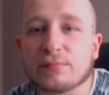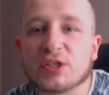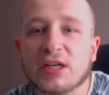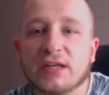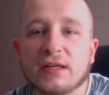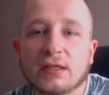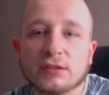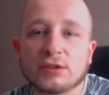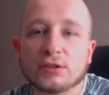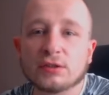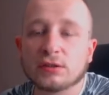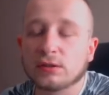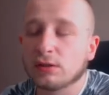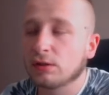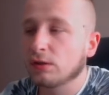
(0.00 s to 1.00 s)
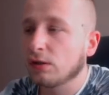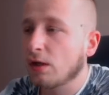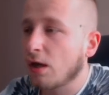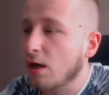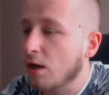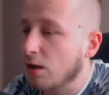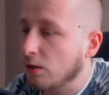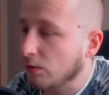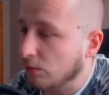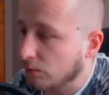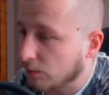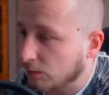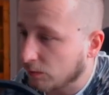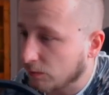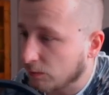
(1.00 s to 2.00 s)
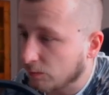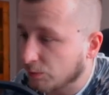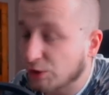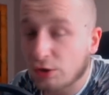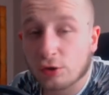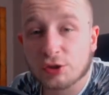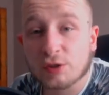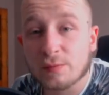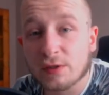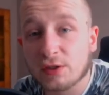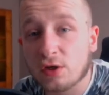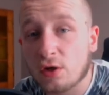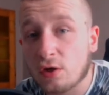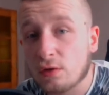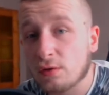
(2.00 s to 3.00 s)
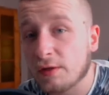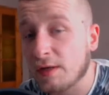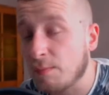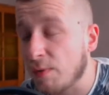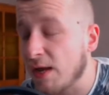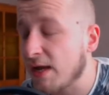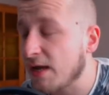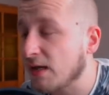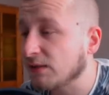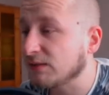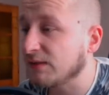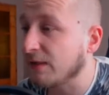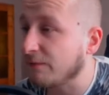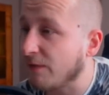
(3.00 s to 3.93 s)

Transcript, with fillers: przegrać. Przechodzimy do replaya z tej